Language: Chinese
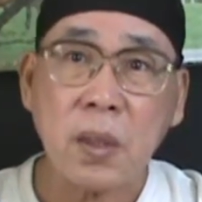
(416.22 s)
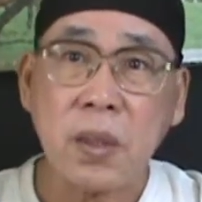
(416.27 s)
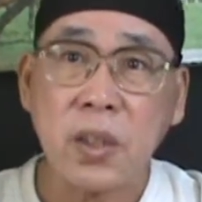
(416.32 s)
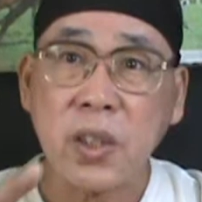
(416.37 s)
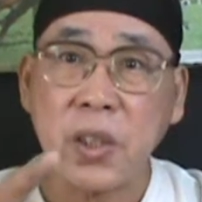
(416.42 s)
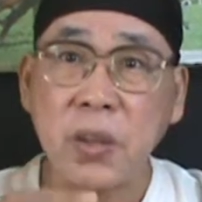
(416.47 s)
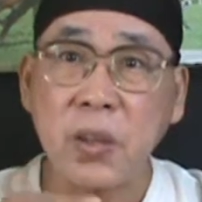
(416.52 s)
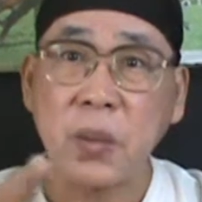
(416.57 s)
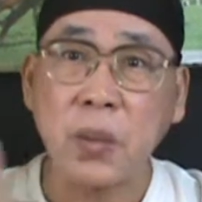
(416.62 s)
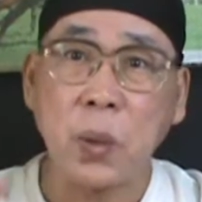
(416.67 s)

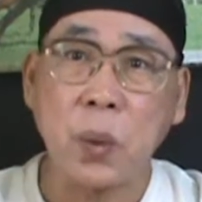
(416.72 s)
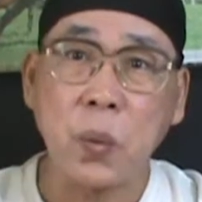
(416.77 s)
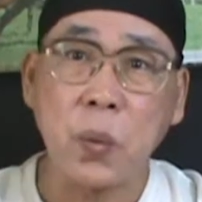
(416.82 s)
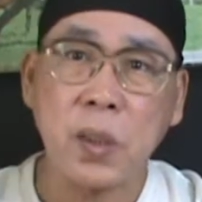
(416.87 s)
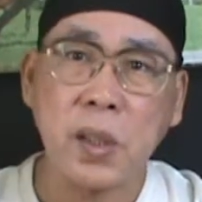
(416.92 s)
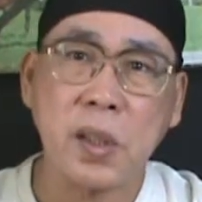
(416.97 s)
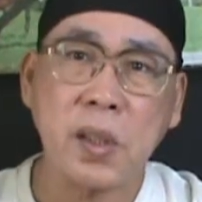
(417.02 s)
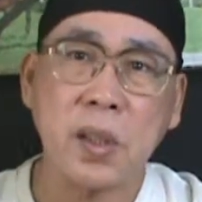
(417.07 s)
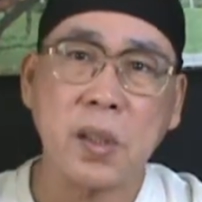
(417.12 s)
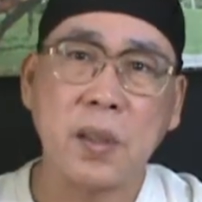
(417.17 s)
这就投
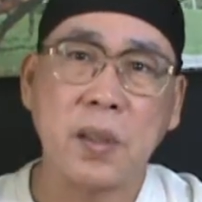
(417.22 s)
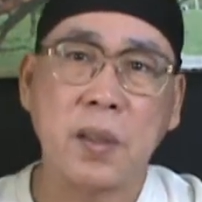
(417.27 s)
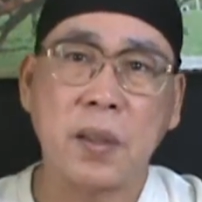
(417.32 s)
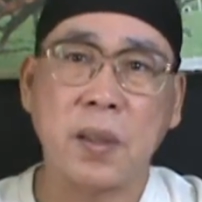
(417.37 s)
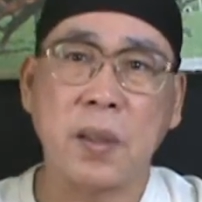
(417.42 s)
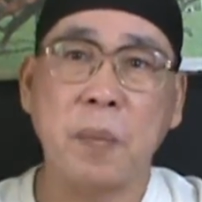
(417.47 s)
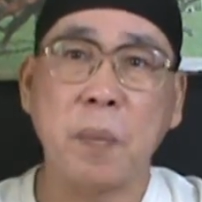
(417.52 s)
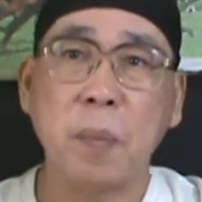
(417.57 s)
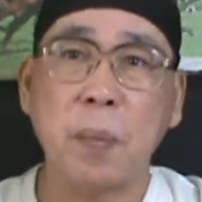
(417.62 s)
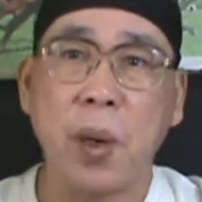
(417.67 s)
资
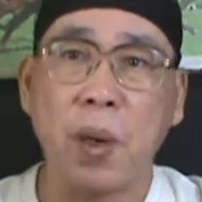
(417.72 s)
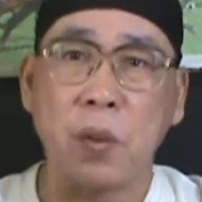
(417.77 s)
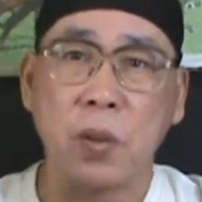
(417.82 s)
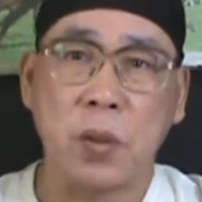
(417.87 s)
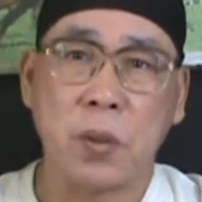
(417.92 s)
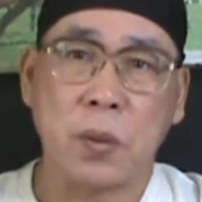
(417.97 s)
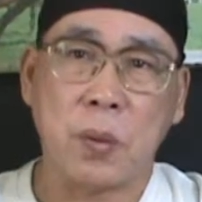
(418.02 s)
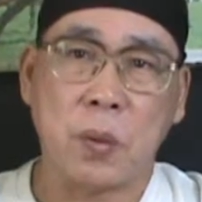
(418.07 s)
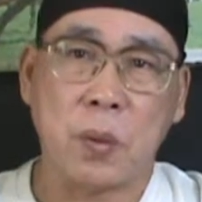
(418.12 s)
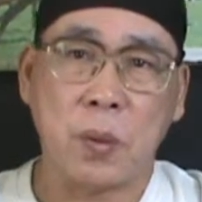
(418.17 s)
跟报
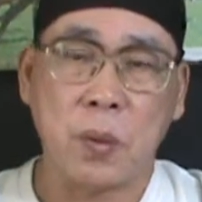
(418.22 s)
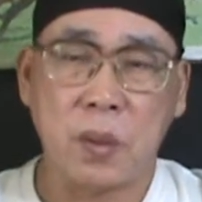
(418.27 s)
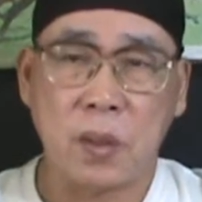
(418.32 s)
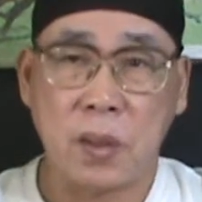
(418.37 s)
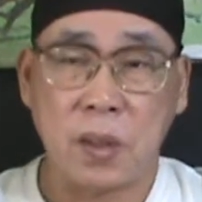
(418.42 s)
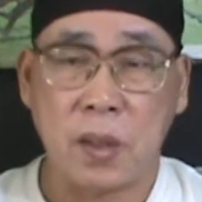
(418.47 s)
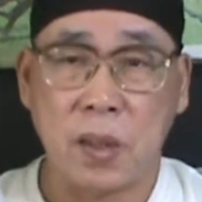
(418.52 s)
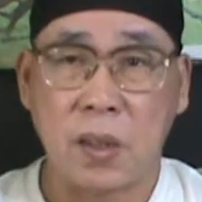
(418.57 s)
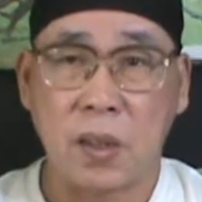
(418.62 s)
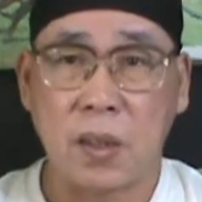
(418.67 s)
酬
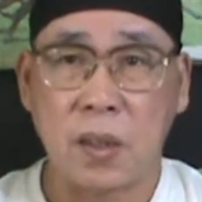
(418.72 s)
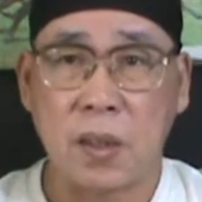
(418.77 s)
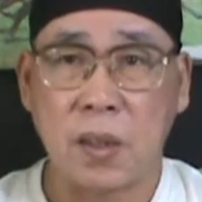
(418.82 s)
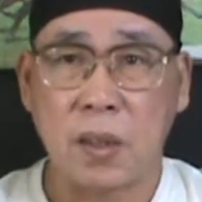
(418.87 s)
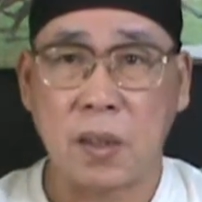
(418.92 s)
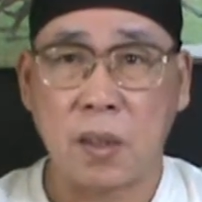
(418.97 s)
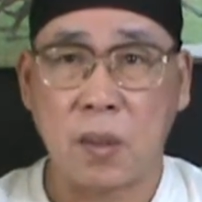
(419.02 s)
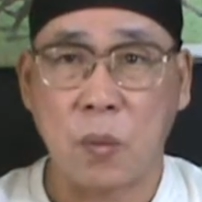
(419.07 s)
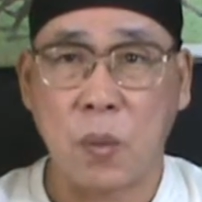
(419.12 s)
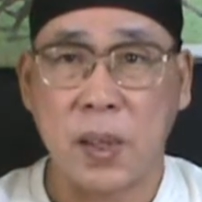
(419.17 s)
的
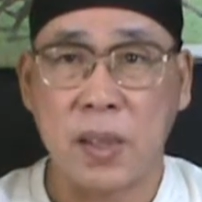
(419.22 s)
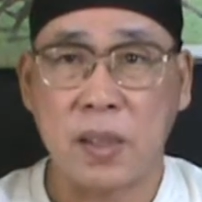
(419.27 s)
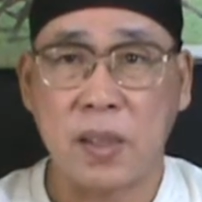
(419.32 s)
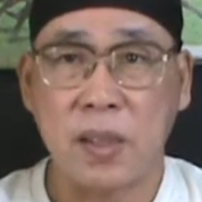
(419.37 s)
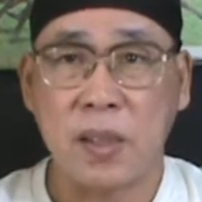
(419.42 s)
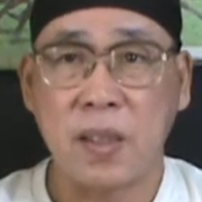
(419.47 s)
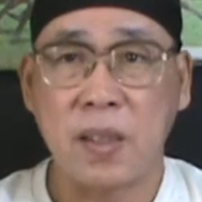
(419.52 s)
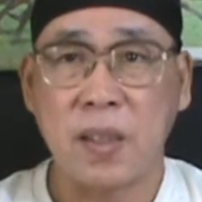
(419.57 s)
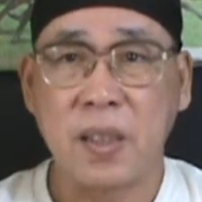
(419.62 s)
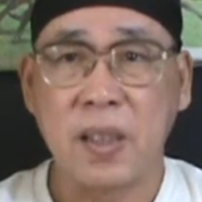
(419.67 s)
的的关
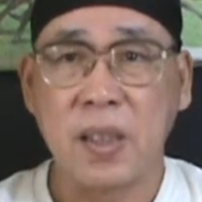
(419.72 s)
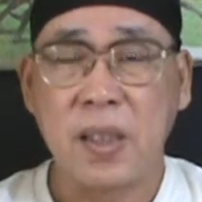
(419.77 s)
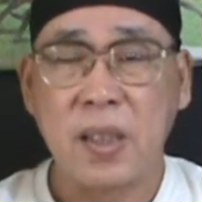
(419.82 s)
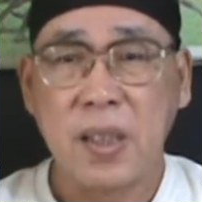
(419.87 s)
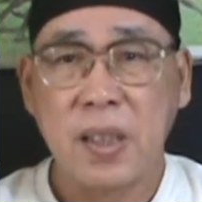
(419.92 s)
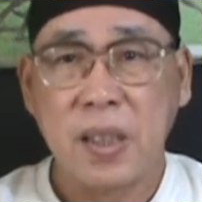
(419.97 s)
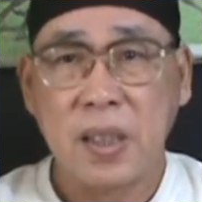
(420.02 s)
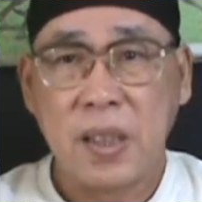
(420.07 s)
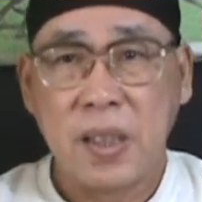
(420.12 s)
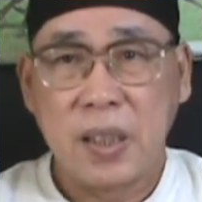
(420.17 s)
系，
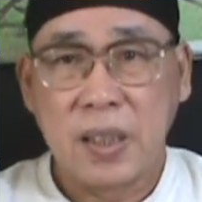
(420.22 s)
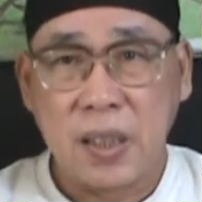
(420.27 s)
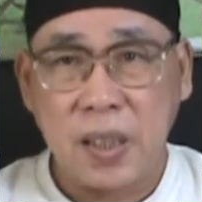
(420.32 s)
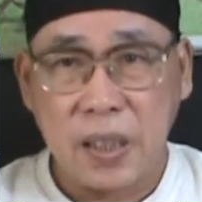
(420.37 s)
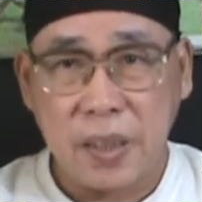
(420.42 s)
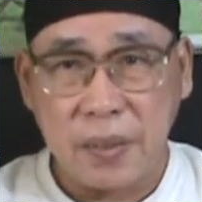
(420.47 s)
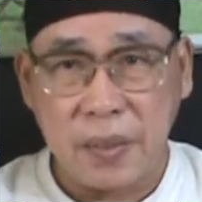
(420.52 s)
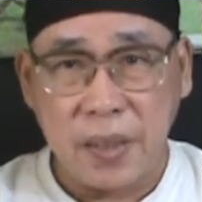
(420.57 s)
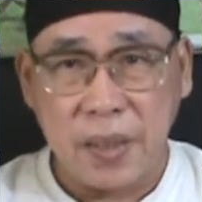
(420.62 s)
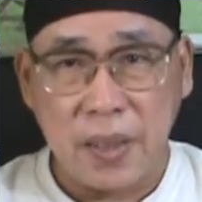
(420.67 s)

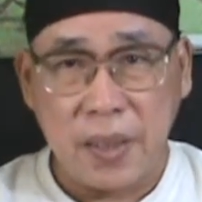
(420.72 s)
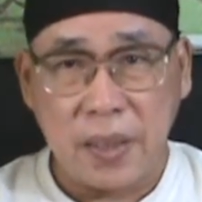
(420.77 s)
那